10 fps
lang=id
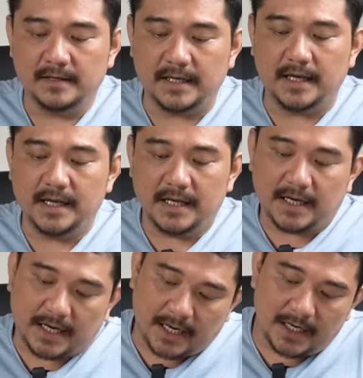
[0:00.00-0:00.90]
Nah,
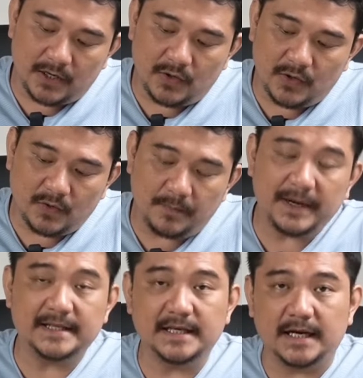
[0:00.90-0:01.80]
kalau gue
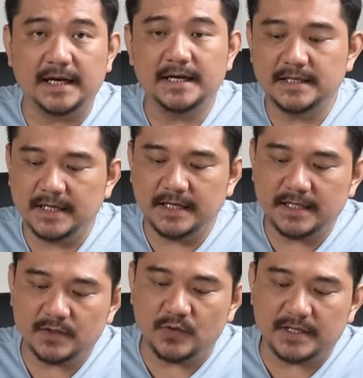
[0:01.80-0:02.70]
pelajarin,
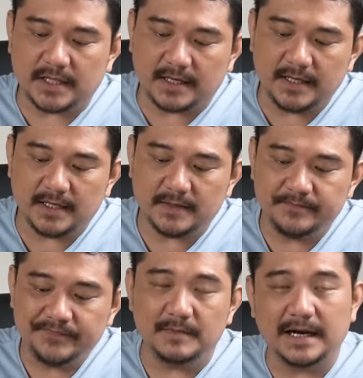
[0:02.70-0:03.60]
ini
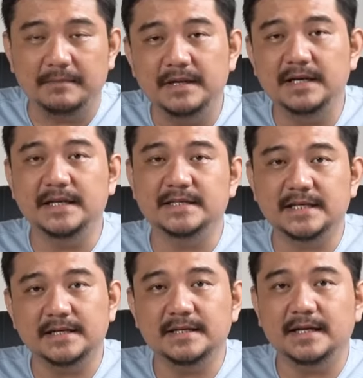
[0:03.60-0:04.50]
Twitternya mengambil
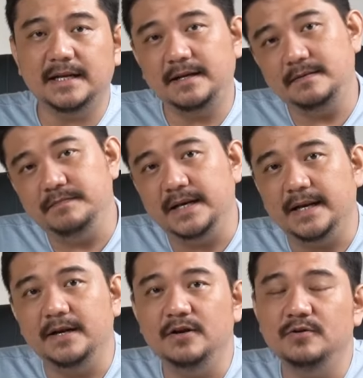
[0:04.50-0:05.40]
desain dari
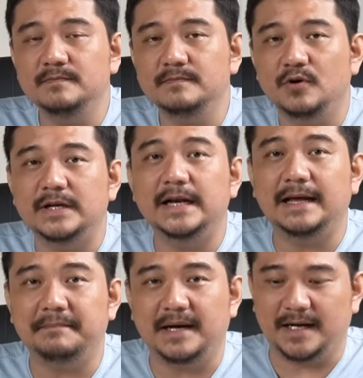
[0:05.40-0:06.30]
beryllium model
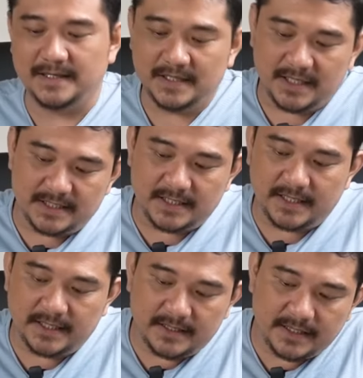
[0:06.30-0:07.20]
lama
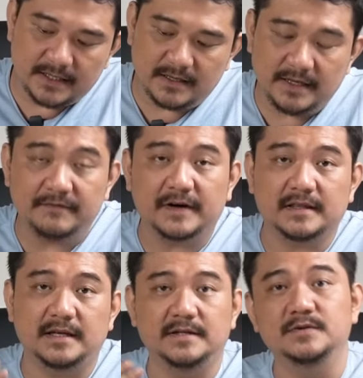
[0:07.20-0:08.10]
jadi dia
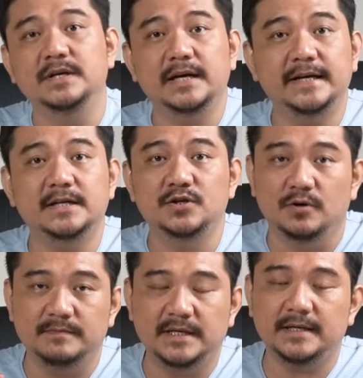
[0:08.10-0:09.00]
inverted juga ya
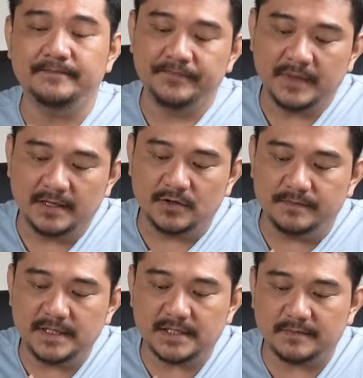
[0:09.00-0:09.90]
domnya.
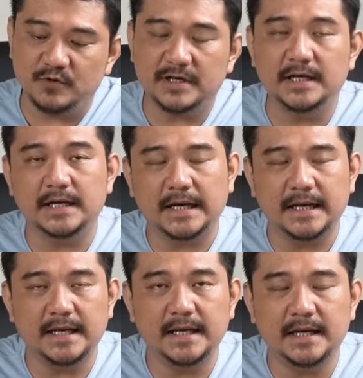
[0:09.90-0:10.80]
Domnya terbuat
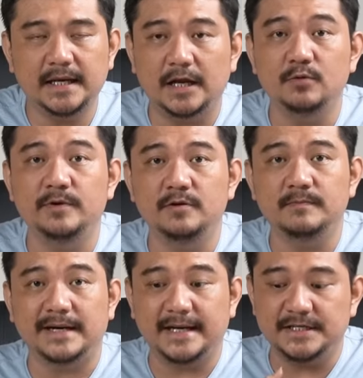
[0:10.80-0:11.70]
dari aluminium
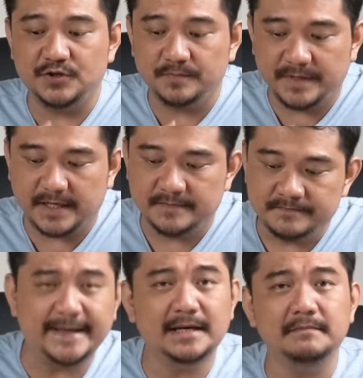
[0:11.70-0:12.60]
magnesium ya.
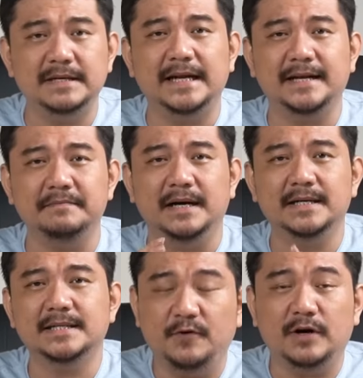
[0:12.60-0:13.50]
Kayaknya menarik
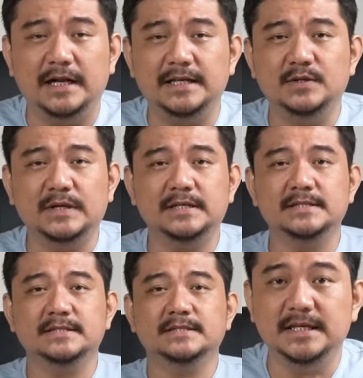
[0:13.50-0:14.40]
banget. Vokal itu
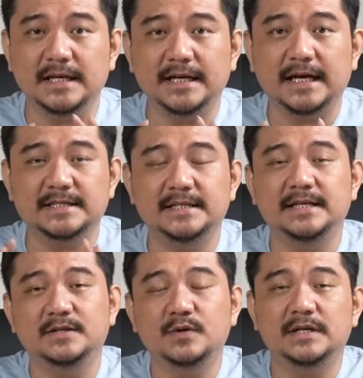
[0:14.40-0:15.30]
kan ciri khasnya
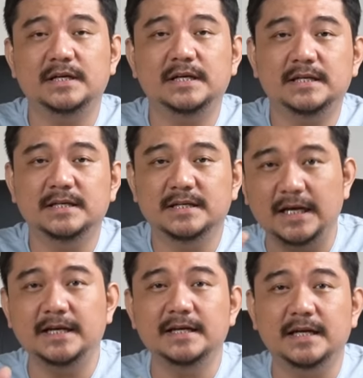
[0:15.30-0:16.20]
itu adalah
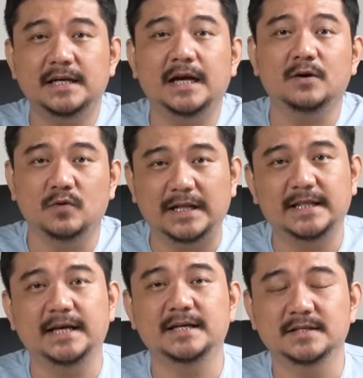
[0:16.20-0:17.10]
clean dan akurat
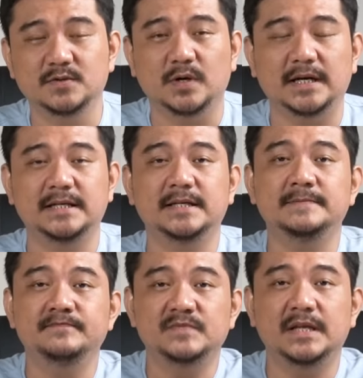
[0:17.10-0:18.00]
ya suaranya.
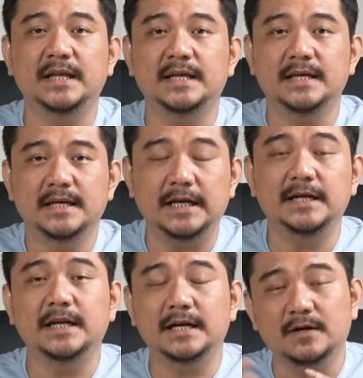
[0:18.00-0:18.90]
Jadi clean
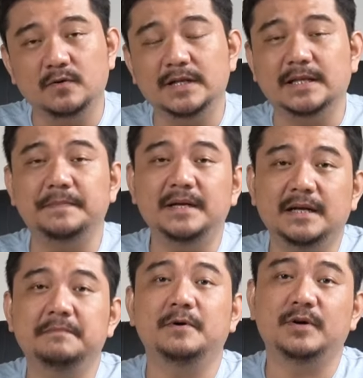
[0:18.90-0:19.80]
dan akurat tapi
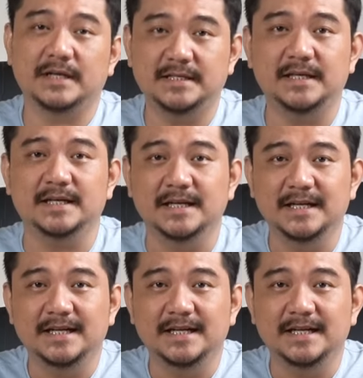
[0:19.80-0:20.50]
dengan power kecil.